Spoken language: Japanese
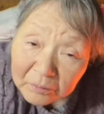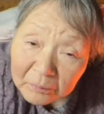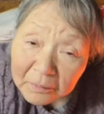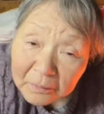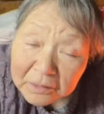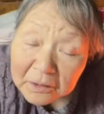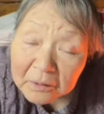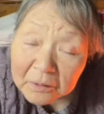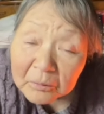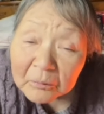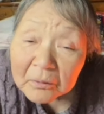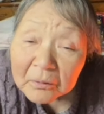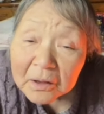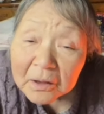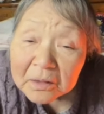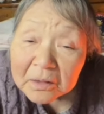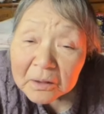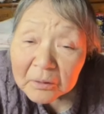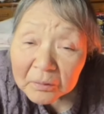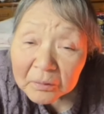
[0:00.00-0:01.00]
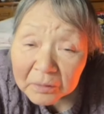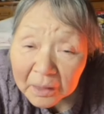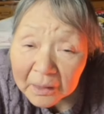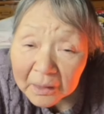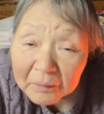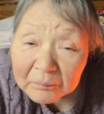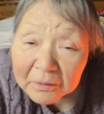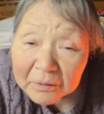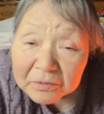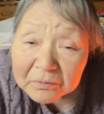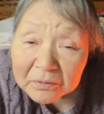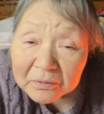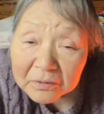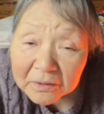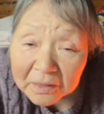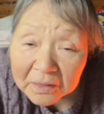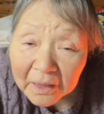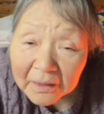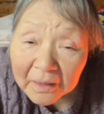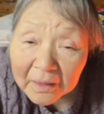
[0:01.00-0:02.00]
飲まない方がいいよね別
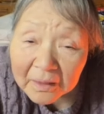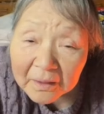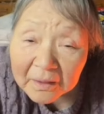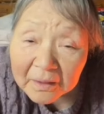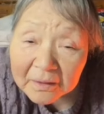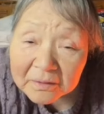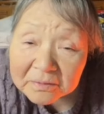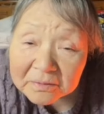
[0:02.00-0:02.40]
にね